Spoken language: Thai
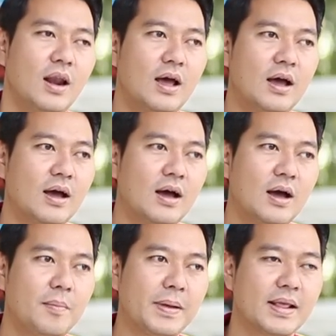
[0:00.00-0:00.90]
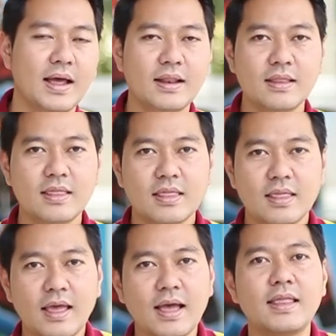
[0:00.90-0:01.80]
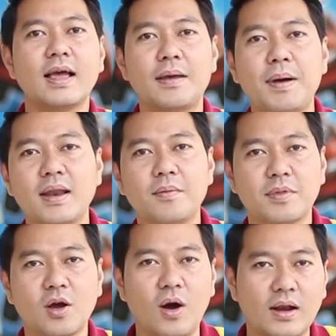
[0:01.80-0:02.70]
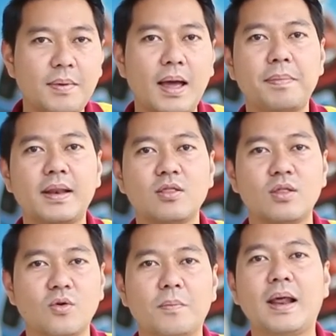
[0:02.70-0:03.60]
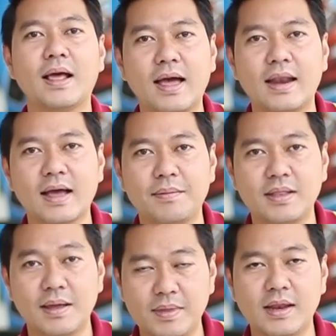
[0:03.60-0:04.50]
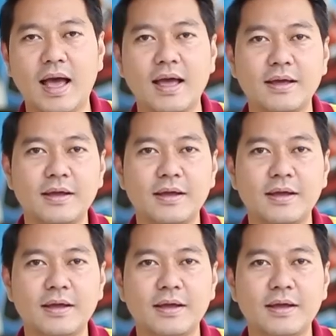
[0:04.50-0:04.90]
เเป็นการใช้งานยังไงบ้างเดี๋ยวผมจะขออธิบายเป็นส่วนๆไปแล้วกันนะครับในเทปนี้นะ